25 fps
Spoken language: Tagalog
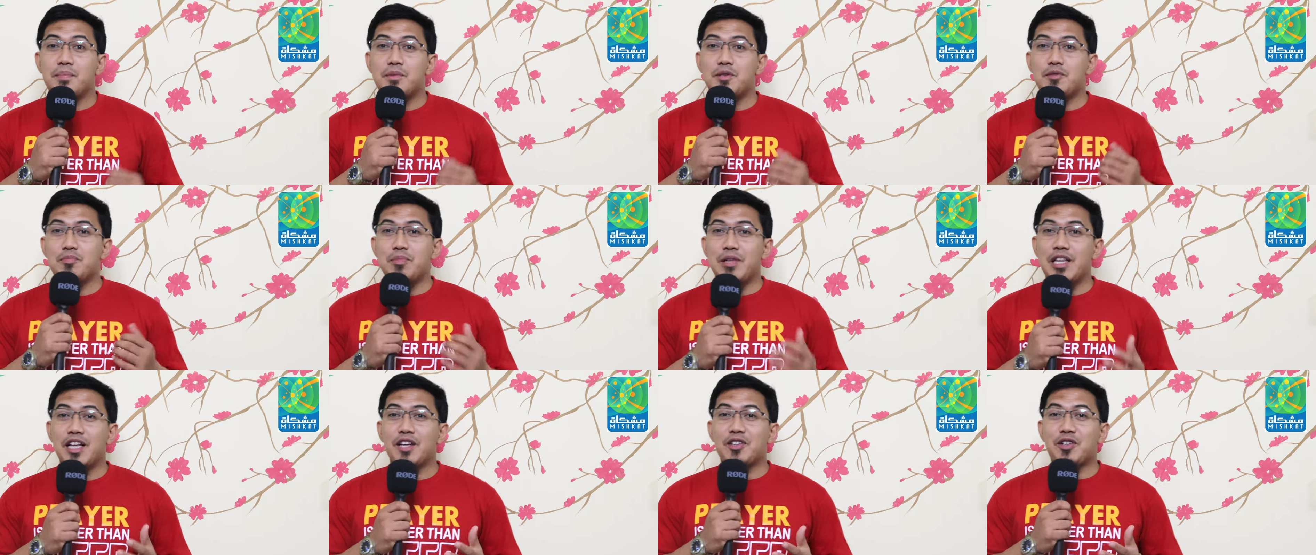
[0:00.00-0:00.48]

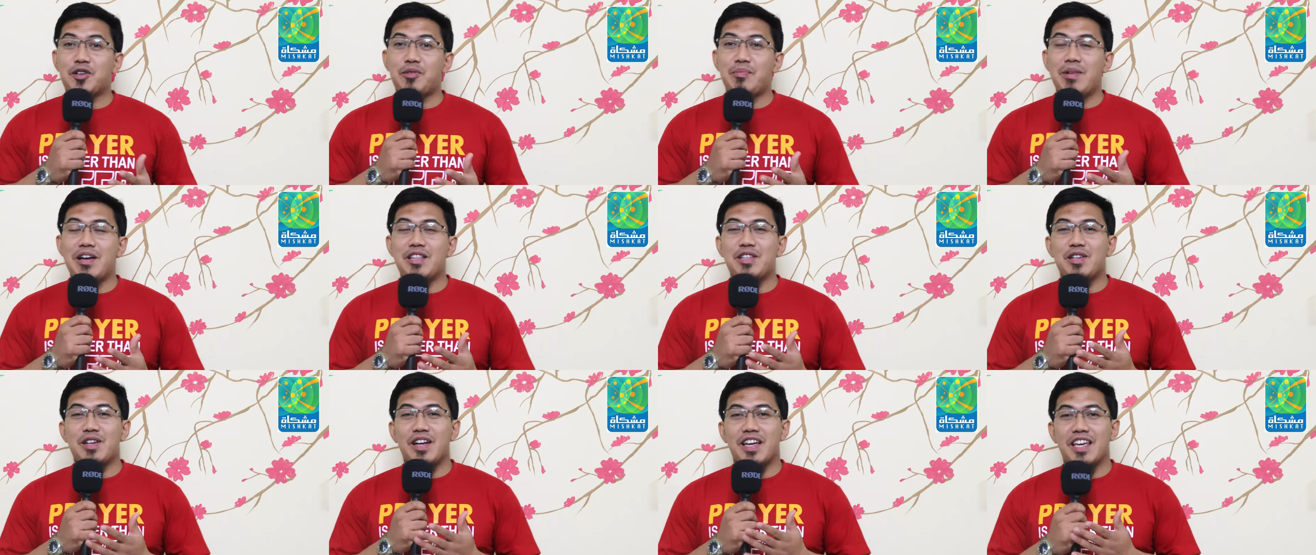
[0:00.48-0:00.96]

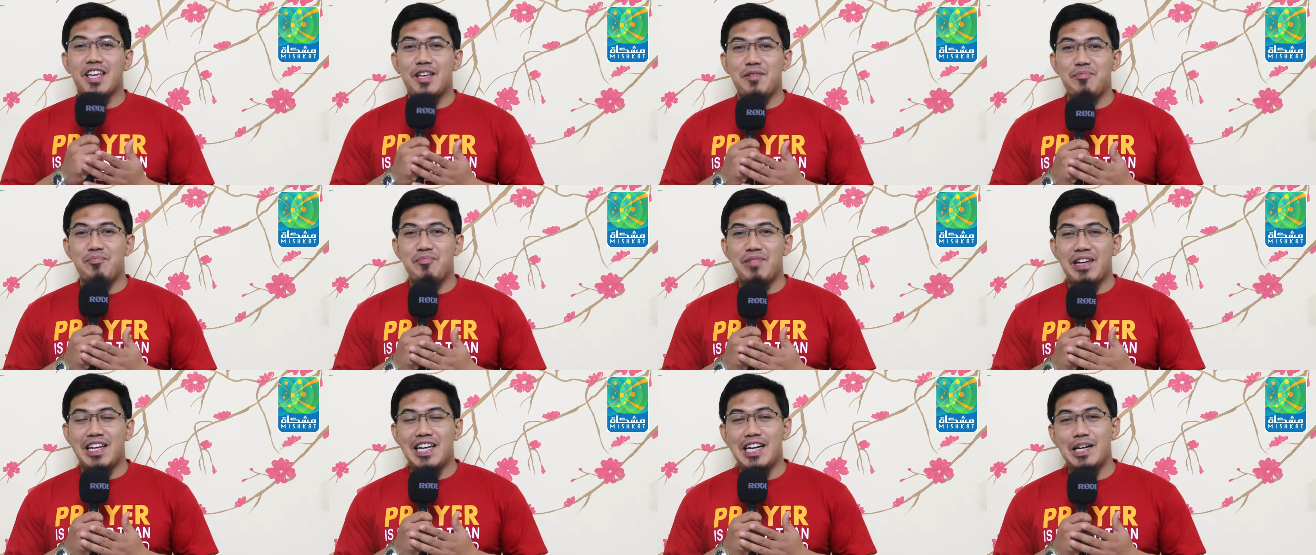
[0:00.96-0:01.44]

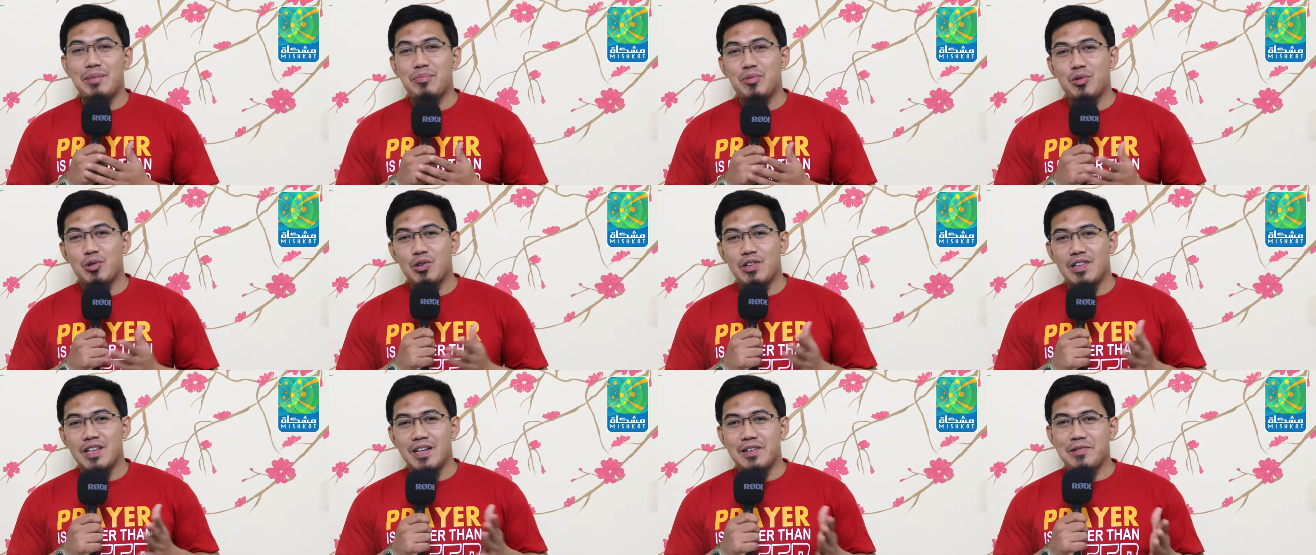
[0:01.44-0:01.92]
Bismillahirrahmanirrahim.
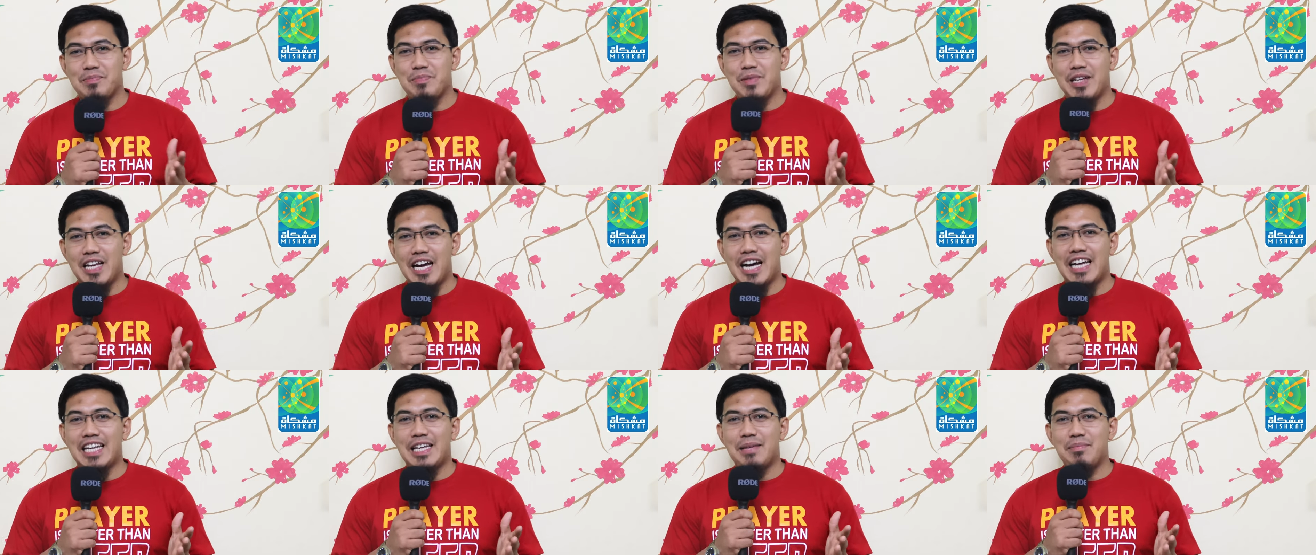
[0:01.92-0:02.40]
Alhamdulillah
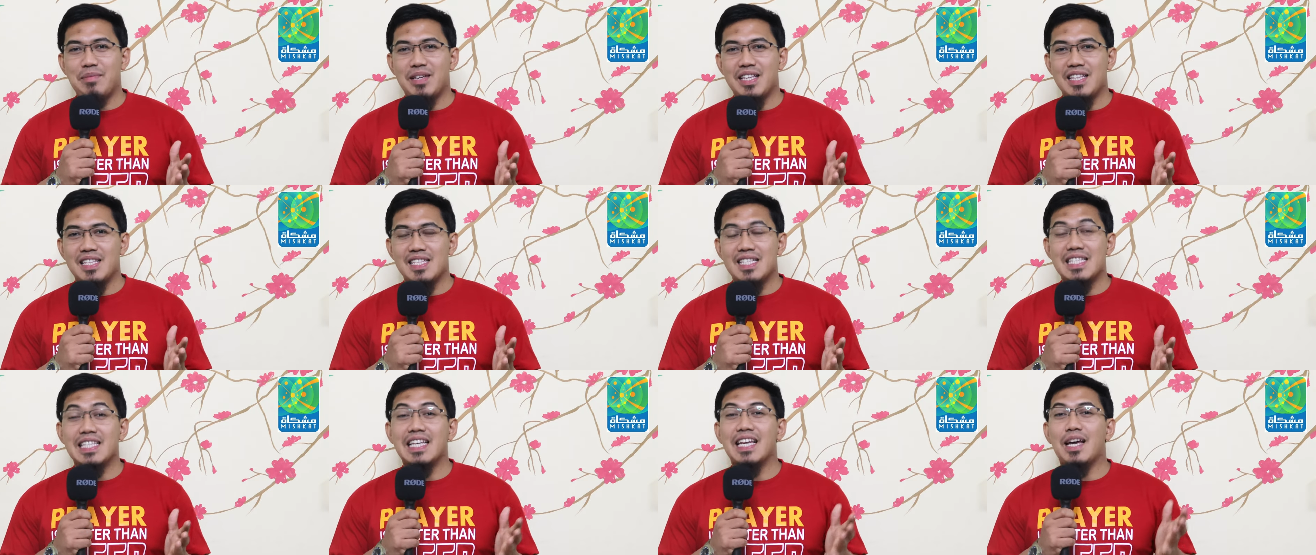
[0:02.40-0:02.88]
Rabbil
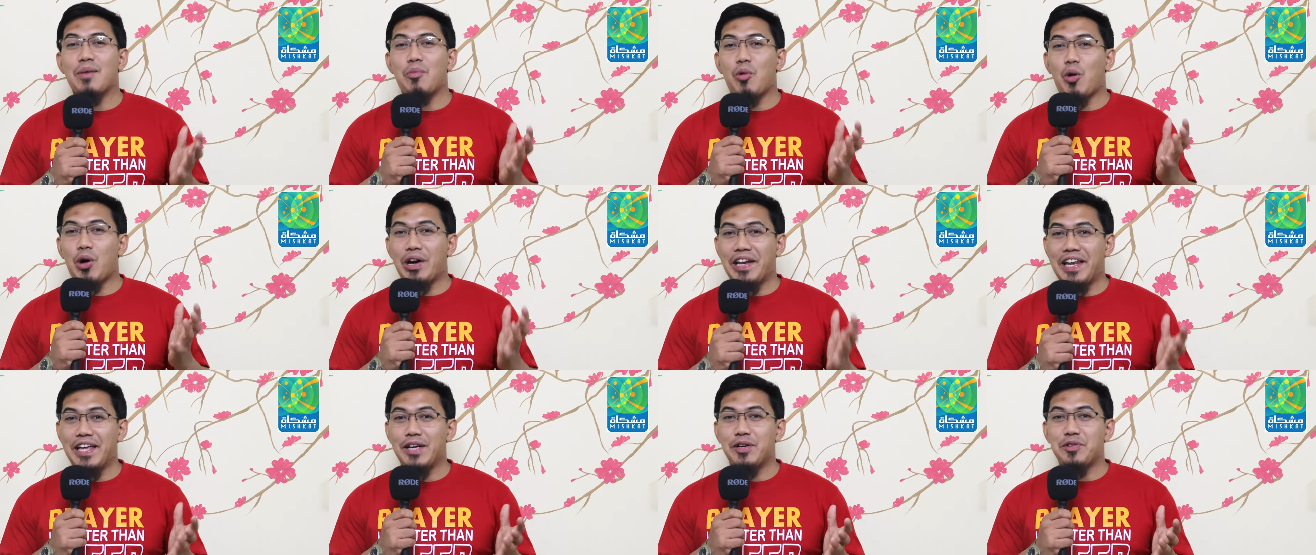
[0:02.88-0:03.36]
Alamin.
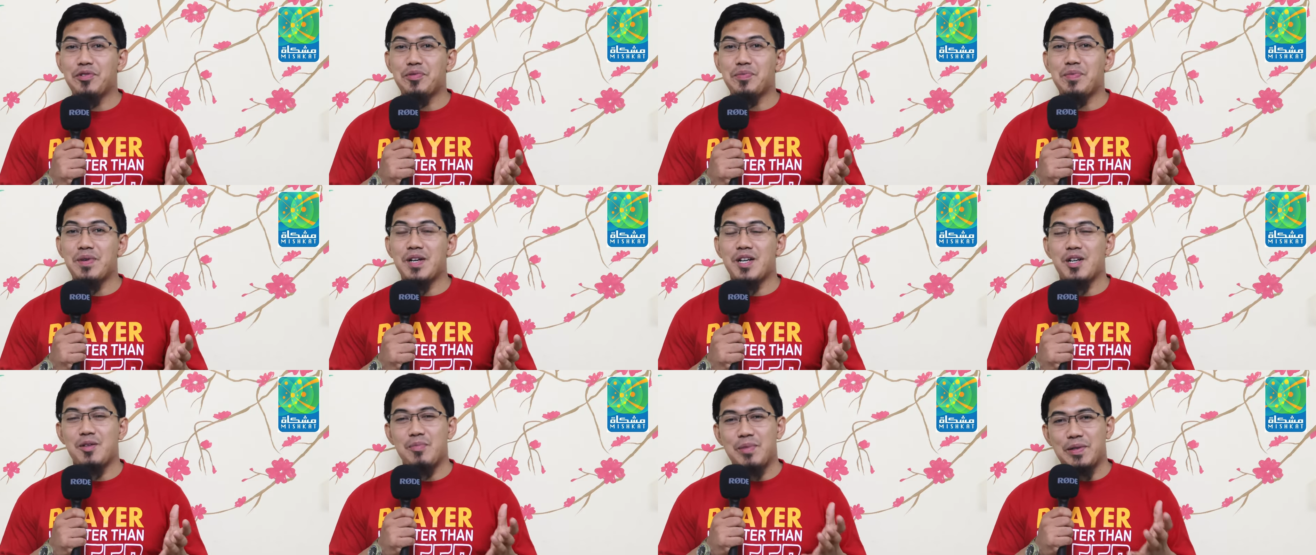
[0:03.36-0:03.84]
Assalamualaikum
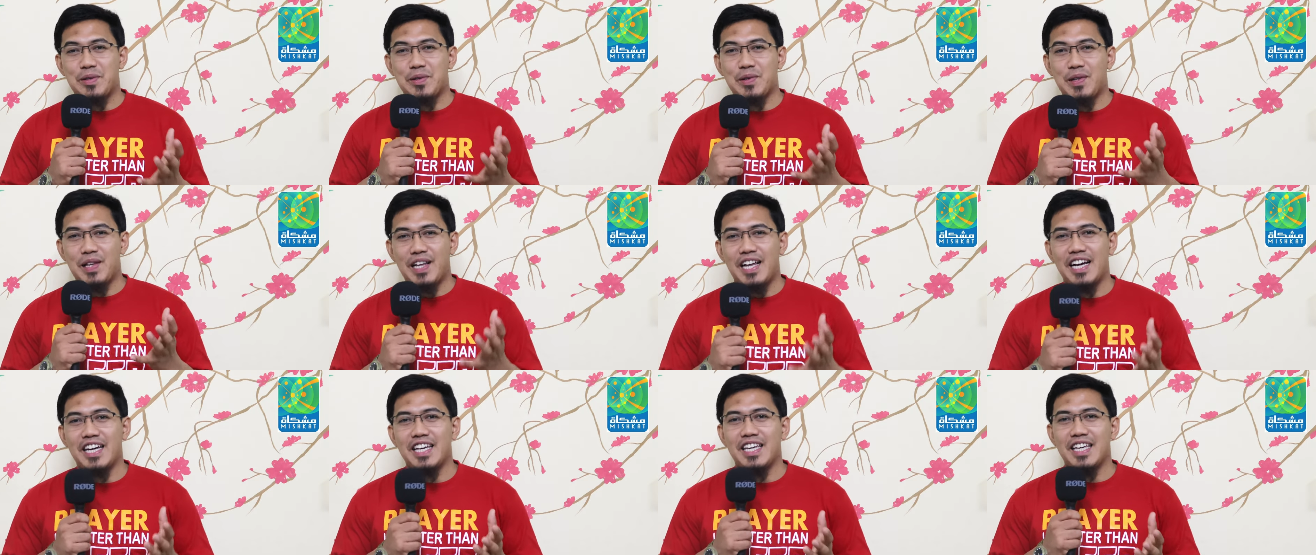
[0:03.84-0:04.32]

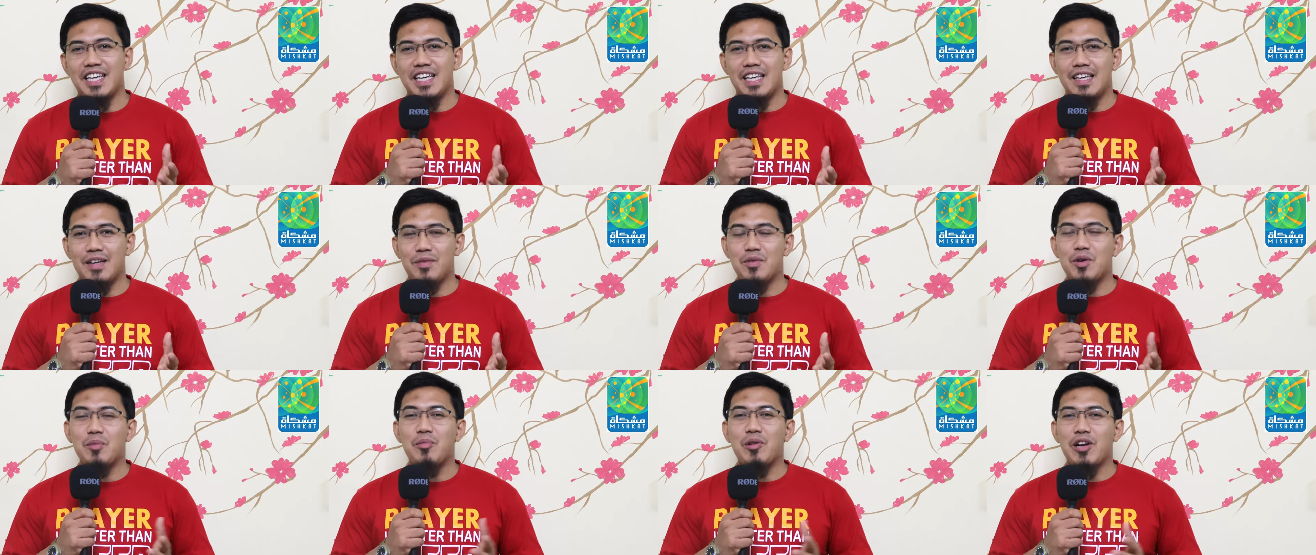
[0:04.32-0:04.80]

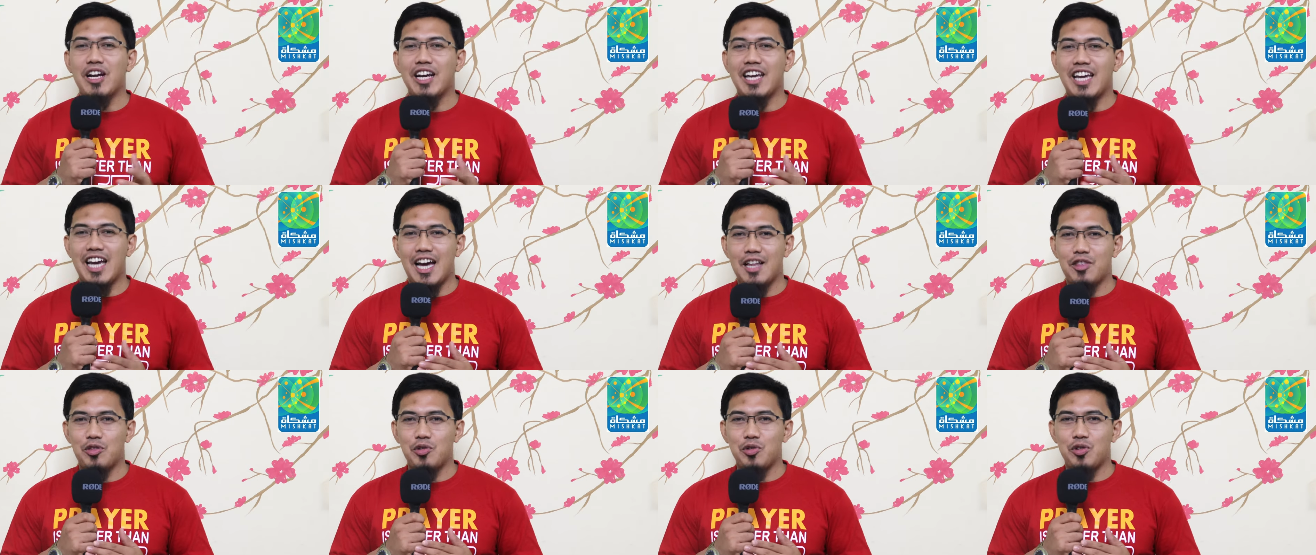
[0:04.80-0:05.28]
warahmatullahi
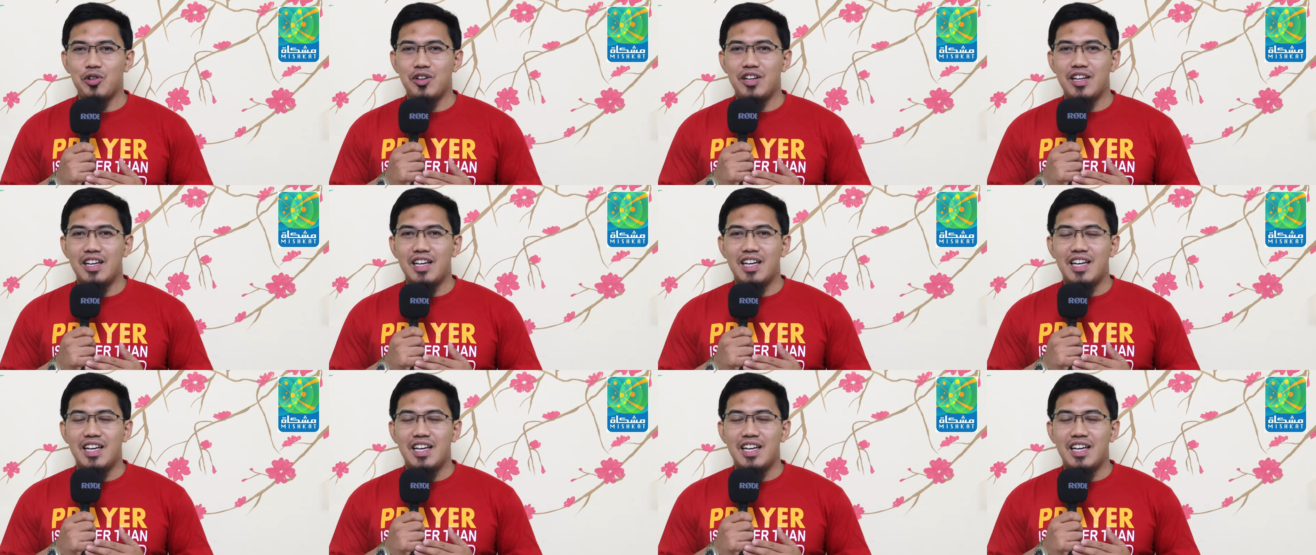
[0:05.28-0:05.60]
wabarakatuh.